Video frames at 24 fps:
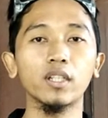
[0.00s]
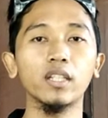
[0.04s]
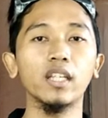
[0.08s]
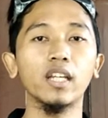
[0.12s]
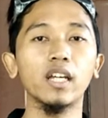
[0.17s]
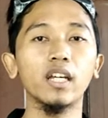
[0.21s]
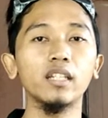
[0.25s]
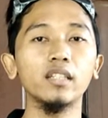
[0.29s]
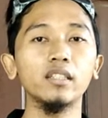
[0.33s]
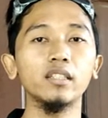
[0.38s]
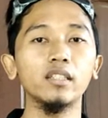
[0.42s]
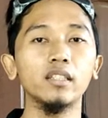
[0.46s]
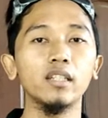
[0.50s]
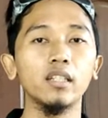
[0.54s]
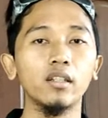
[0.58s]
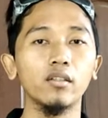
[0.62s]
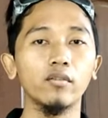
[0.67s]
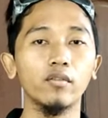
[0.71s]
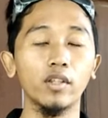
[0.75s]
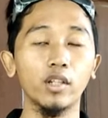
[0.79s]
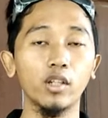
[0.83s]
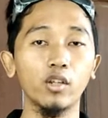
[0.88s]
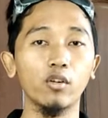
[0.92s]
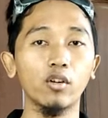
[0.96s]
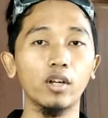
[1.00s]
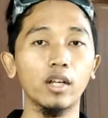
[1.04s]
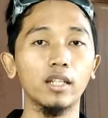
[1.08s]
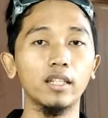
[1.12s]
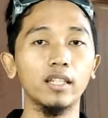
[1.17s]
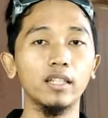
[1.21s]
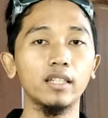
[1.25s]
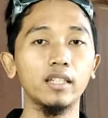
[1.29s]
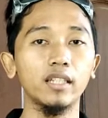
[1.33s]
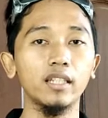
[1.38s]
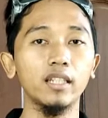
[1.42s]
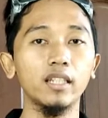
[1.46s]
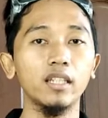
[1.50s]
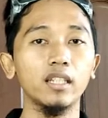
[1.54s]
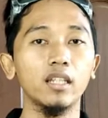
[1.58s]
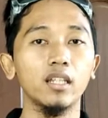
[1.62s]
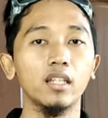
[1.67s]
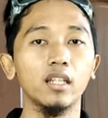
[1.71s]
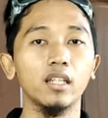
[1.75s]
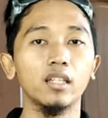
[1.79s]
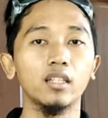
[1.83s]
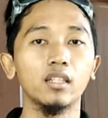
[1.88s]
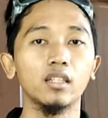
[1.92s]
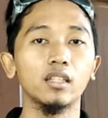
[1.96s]
sekian video kali ini.
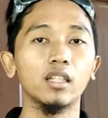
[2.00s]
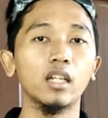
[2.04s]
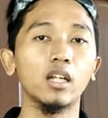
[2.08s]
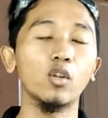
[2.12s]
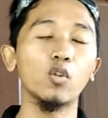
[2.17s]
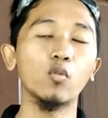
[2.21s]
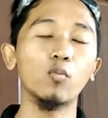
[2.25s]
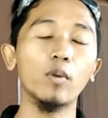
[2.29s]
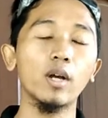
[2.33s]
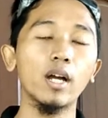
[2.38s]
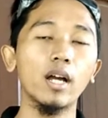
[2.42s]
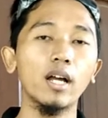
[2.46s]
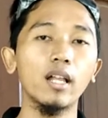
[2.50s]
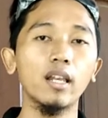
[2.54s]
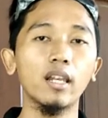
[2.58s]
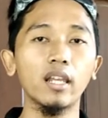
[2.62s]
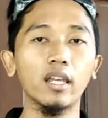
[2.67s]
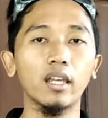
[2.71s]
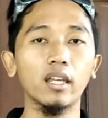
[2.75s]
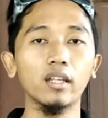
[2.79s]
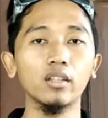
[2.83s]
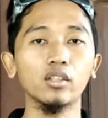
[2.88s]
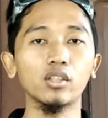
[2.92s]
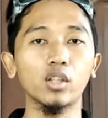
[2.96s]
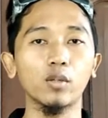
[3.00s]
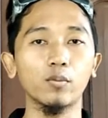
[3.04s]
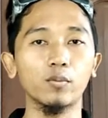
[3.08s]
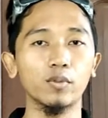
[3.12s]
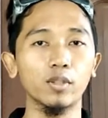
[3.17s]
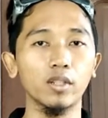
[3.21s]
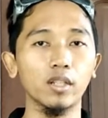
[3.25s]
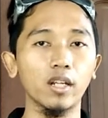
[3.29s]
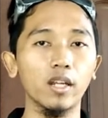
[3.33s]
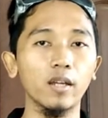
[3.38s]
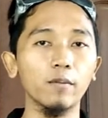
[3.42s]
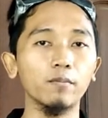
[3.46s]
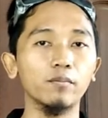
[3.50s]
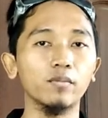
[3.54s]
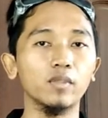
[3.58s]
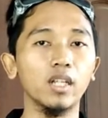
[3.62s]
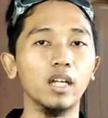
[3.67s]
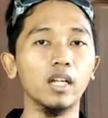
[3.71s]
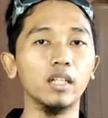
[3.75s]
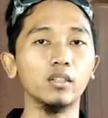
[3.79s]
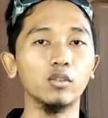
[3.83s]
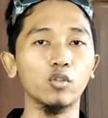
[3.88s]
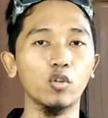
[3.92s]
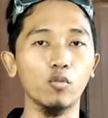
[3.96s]
Jangan lupa like, subscribe,
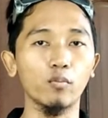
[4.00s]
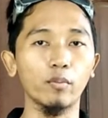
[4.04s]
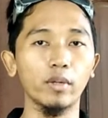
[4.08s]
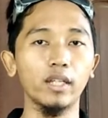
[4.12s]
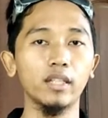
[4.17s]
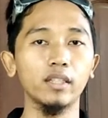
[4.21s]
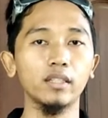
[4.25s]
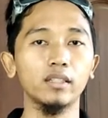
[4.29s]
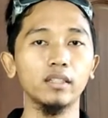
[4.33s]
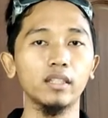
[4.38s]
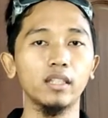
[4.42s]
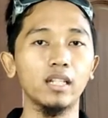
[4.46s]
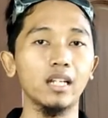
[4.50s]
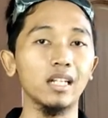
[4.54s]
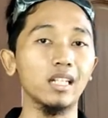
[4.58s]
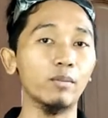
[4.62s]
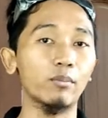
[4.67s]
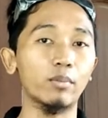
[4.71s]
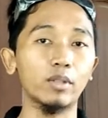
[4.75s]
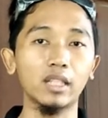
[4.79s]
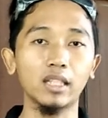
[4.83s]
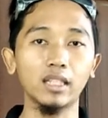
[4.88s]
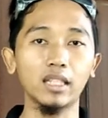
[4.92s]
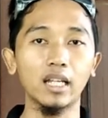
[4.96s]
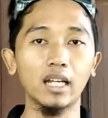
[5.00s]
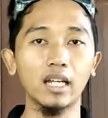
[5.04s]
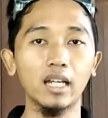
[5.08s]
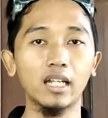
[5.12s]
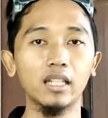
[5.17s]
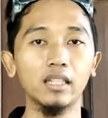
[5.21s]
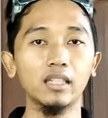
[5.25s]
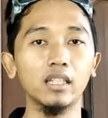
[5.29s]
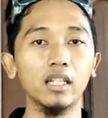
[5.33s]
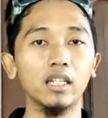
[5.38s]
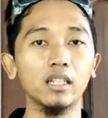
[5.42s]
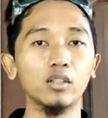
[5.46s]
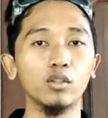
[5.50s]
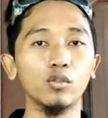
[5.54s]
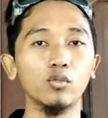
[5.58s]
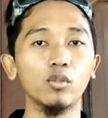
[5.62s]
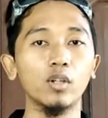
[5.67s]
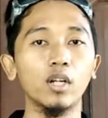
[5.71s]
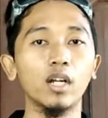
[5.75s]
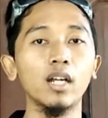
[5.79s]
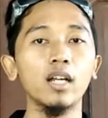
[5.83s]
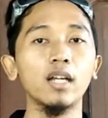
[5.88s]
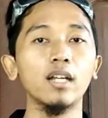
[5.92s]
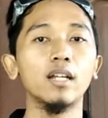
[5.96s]
dan komen jika ada pertanyaan dan
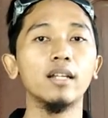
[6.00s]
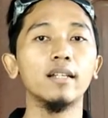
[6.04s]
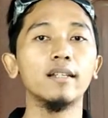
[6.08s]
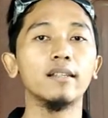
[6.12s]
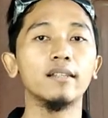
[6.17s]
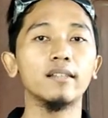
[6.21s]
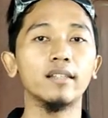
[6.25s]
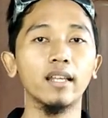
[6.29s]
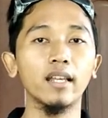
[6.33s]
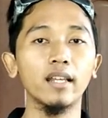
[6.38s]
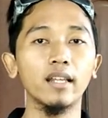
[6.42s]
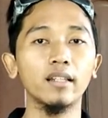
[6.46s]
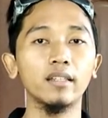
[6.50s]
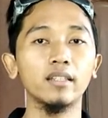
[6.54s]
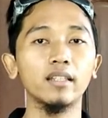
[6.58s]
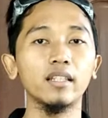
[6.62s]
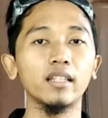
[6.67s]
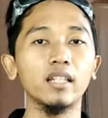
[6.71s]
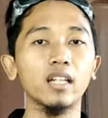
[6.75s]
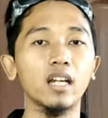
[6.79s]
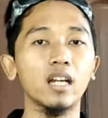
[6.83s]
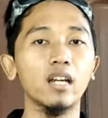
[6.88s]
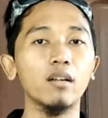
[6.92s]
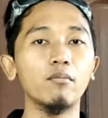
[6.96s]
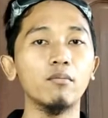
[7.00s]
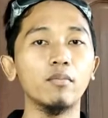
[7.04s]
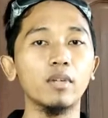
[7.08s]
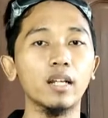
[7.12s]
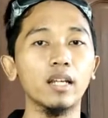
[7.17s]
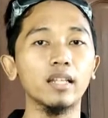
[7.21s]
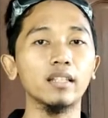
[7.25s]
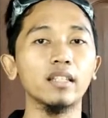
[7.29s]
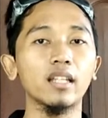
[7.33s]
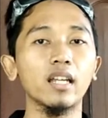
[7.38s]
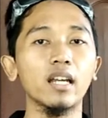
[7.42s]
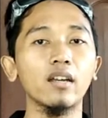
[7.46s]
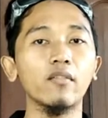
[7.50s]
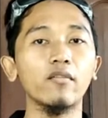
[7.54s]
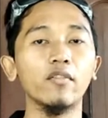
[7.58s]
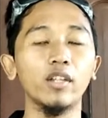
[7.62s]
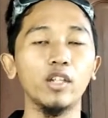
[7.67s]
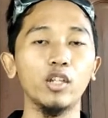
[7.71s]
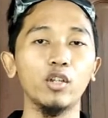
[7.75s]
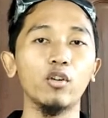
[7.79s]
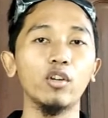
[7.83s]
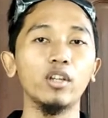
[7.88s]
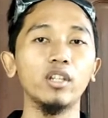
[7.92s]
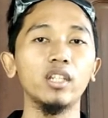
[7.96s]
juga share jika merasa
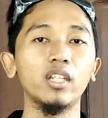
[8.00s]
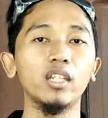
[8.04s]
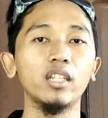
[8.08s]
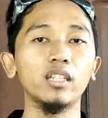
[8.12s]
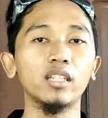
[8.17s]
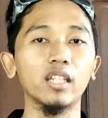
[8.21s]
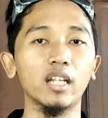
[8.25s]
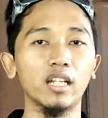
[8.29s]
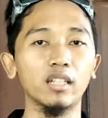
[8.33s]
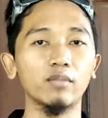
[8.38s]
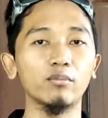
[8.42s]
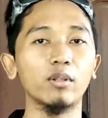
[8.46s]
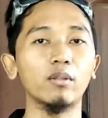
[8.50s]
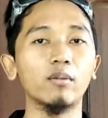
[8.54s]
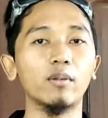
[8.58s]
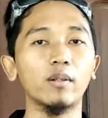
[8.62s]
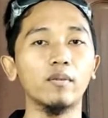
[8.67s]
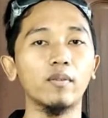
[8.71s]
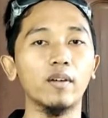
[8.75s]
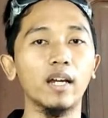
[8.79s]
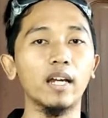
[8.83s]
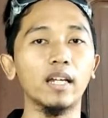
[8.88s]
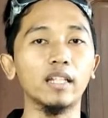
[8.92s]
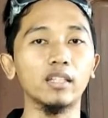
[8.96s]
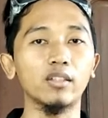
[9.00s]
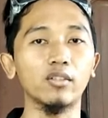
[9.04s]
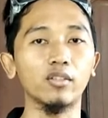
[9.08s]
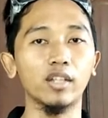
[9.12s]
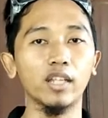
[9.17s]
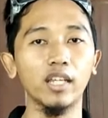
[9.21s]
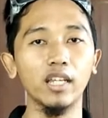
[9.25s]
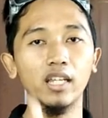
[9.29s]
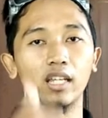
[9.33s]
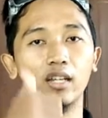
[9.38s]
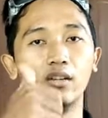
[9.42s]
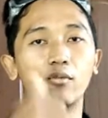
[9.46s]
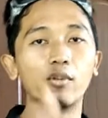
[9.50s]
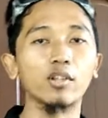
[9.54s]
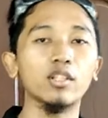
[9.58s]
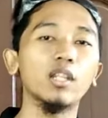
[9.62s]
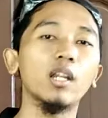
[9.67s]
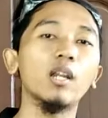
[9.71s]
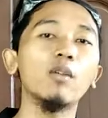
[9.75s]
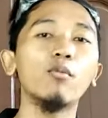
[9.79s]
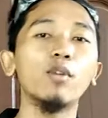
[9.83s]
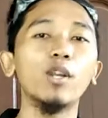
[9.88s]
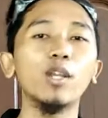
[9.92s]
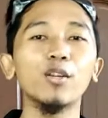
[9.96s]
video ini sangat bermanfaat. Oke, okay?
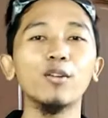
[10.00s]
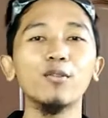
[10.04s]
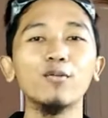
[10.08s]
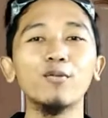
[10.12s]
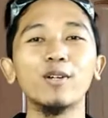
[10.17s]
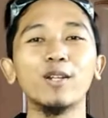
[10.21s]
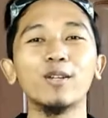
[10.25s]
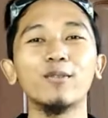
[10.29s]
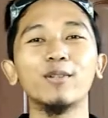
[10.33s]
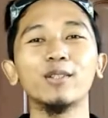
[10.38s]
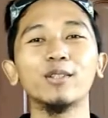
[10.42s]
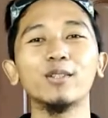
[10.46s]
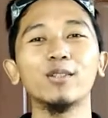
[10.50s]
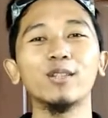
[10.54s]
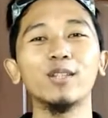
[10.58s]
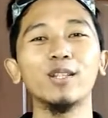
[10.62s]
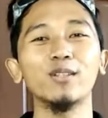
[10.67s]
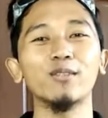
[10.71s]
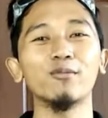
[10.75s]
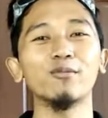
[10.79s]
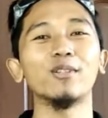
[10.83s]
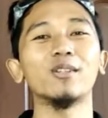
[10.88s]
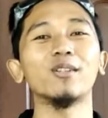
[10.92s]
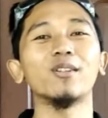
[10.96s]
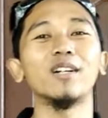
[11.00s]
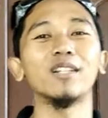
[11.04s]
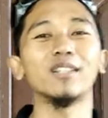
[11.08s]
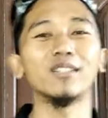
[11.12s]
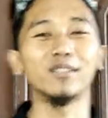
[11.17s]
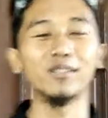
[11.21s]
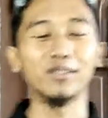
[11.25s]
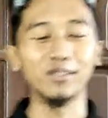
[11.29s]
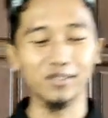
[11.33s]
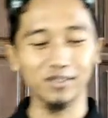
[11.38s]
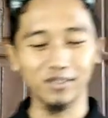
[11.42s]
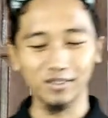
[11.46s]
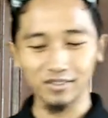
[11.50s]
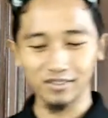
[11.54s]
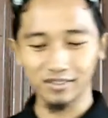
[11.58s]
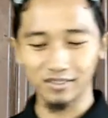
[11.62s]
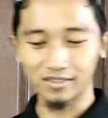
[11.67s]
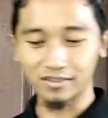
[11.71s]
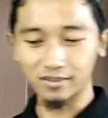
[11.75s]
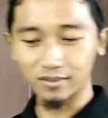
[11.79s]
wassalamualaikum warahmatullahi wabarakatuh.